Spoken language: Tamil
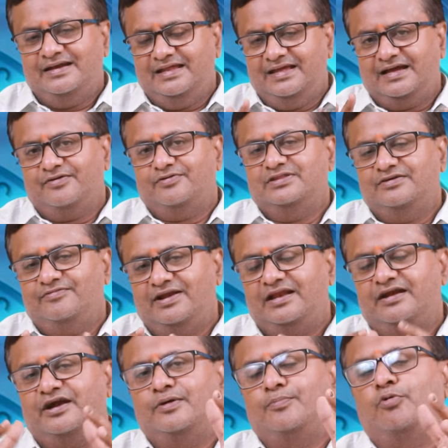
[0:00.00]
நீங்கள் வந்து
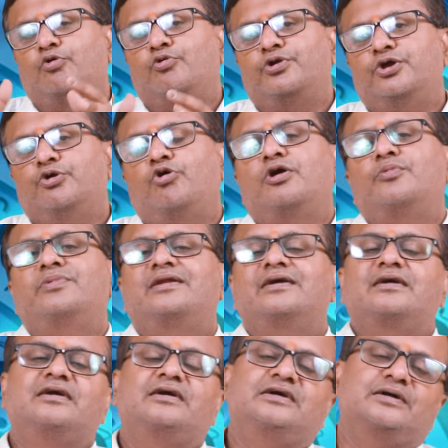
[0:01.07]
வெளிநாடு போகக்கூடிய யோகம்
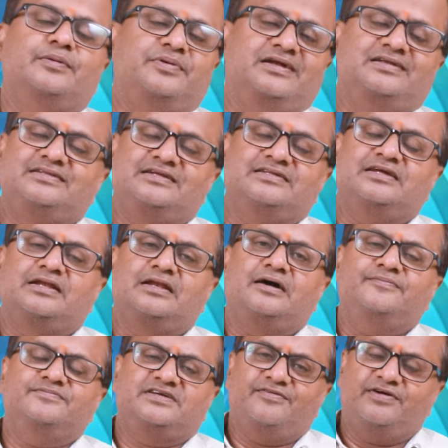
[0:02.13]
இருக்குது அப்படின்னு
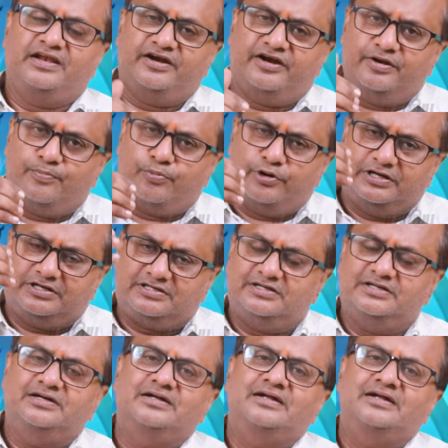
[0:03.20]
தெரிஞ்சுக்கலாம் சரி வெளிநாடு போயிட்டு